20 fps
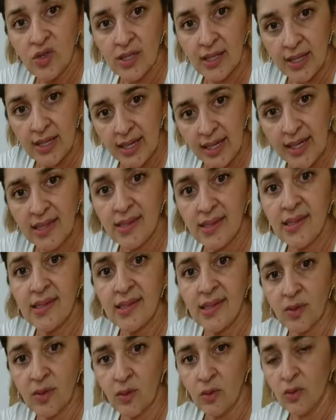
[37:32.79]
15
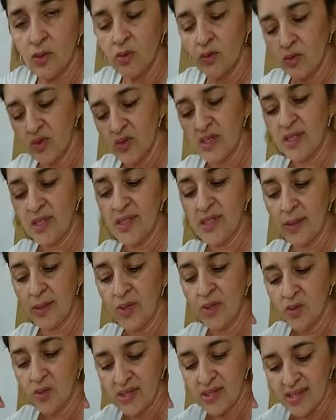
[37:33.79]
segundos em cima
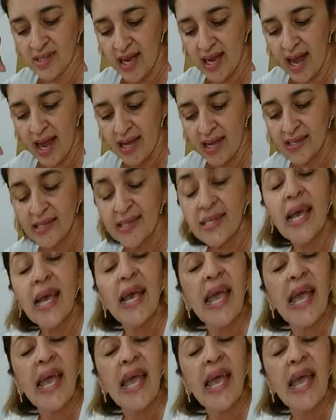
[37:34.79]
do strass.